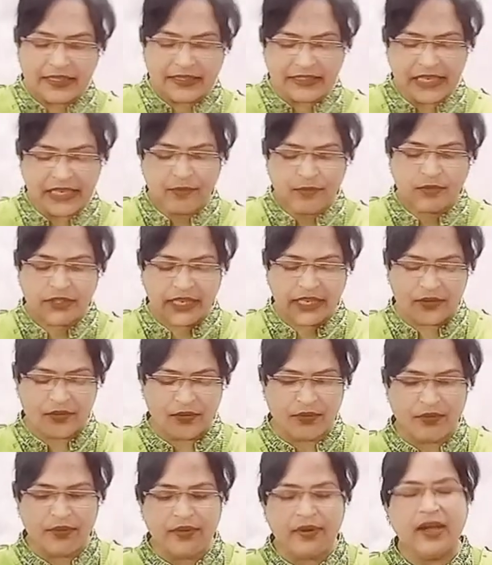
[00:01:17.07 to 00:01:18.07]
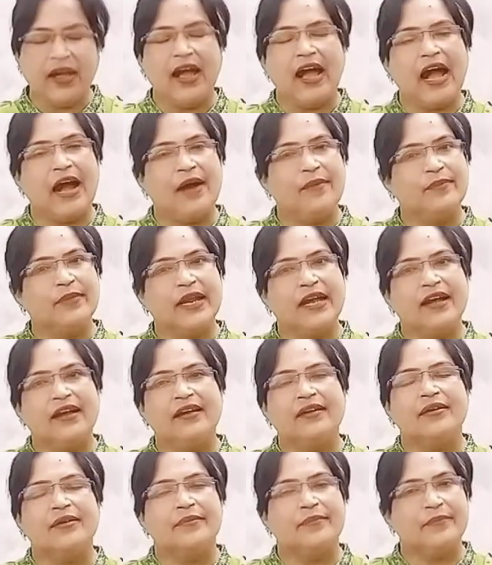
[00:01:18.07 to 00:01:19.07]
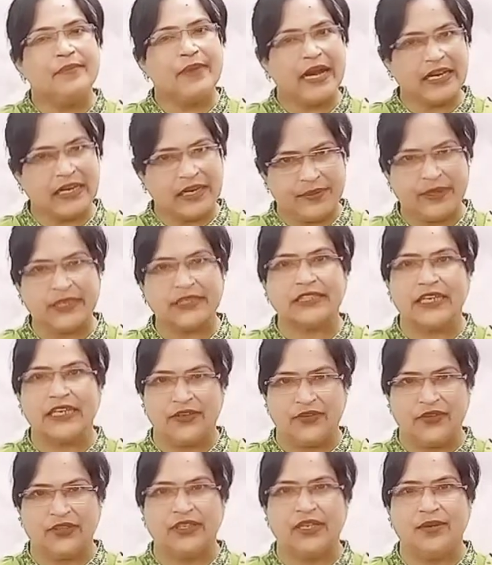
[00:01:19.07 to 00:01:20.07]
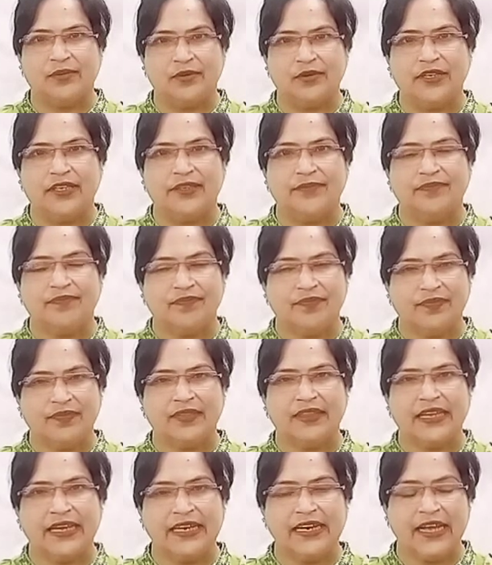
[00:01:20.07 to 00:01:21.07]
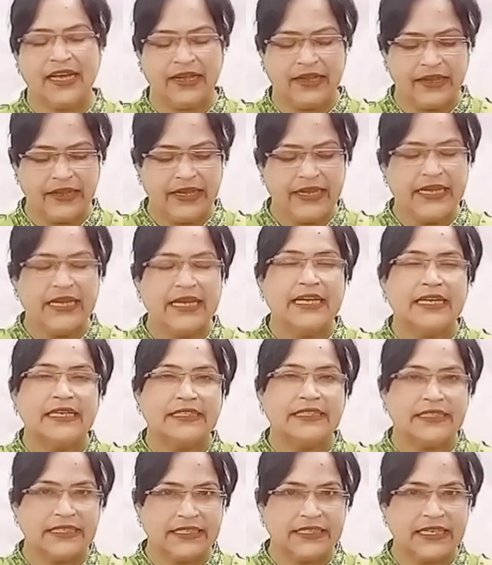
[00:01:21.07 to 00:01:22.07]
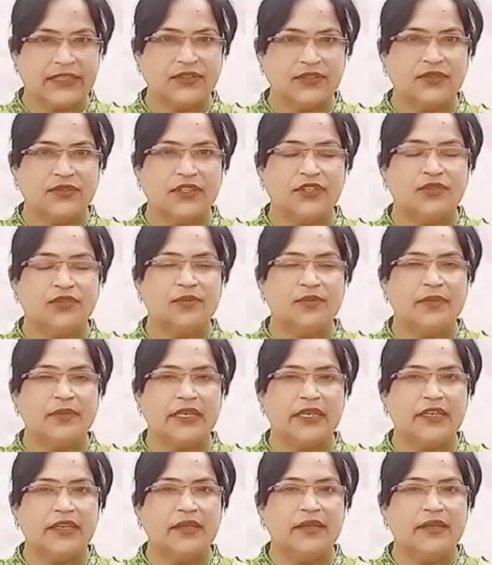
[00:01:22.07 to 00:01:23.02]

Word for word: যেমন দেখো আমরা বাংলা ভাষায় কথা বলি তাই না সেটা যদি তুমি